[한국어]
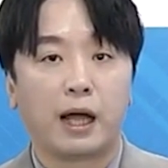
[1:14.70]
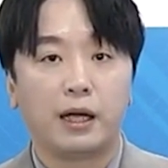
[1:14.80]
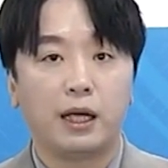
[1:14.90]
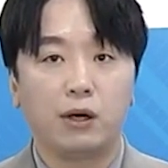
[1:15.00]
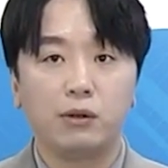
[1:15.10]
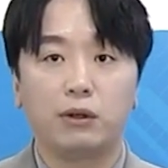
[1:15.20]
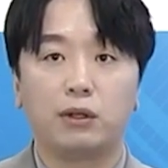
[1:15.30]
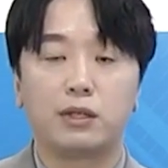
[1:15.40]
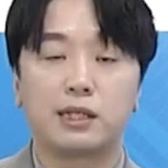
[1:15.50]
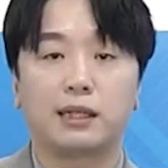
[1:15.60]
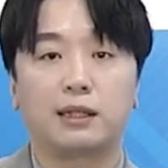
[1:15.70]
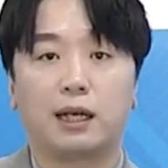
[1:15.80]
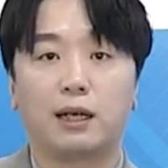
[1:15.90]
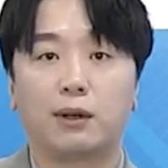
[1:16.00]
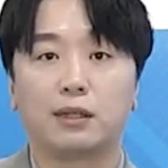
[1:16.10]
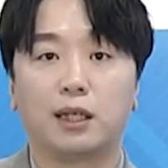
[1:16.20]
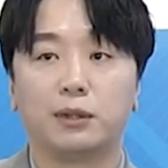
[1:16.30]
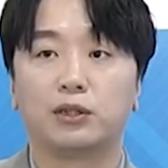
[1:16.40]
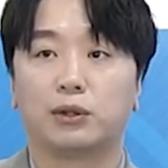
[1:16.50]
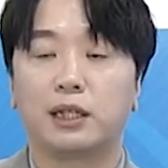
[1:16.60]
이런 걸 샀다라고 한다면
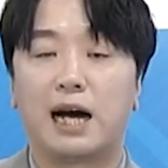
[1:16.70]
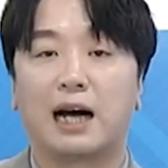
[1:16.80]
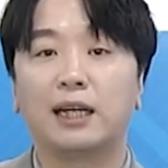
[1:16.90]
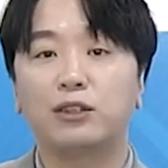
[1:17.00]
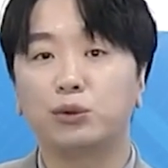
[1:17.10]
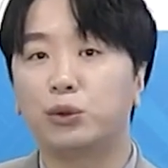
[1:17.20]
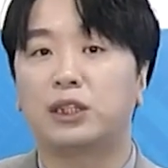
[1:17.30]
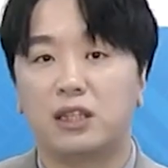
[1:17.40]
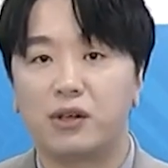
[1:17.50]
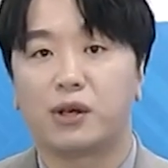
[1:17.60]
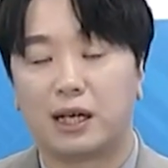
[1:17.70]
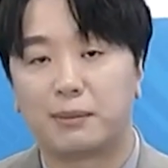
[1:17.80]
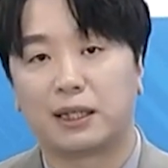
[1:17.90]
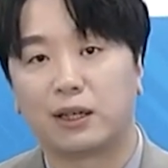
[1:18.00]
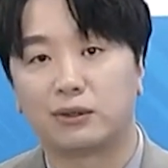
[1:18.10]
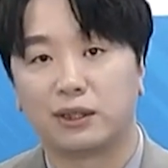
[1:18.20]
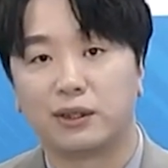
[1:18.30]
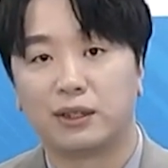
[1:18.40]
전화를 안 할 정도의 실력이어야만 하거든요.